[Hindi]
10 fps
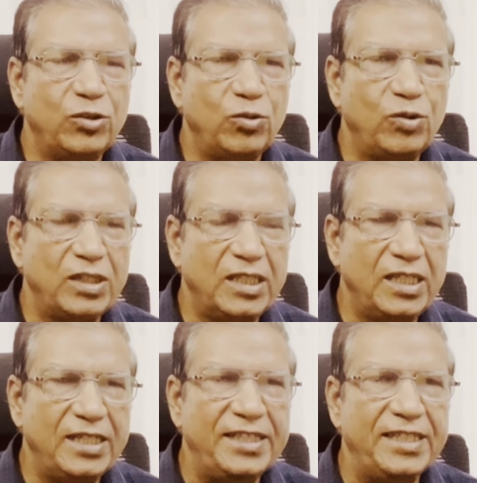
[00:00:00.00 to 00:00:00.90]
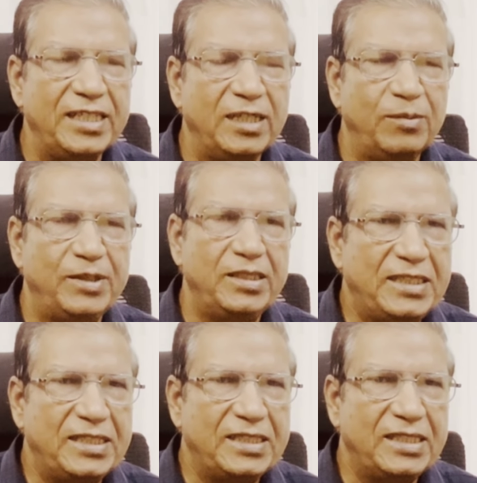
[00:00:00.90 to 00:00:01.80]
तो उनके लिए हमें
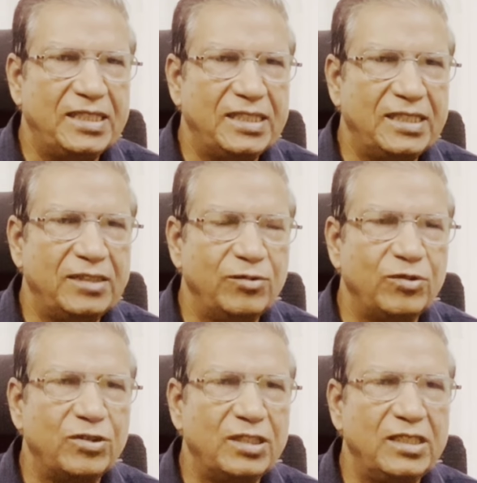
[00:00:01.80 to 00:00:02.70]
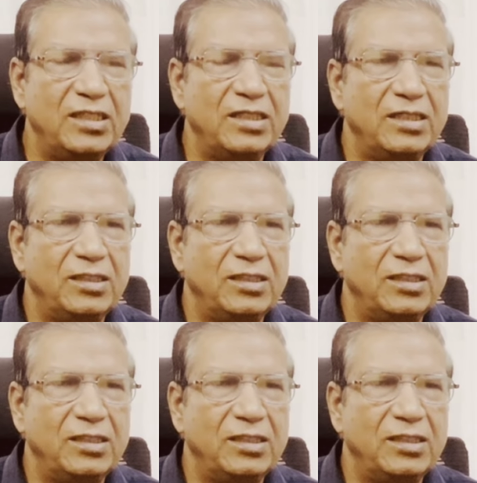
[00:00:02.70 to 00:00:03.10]
पाया जाता है कि उसकी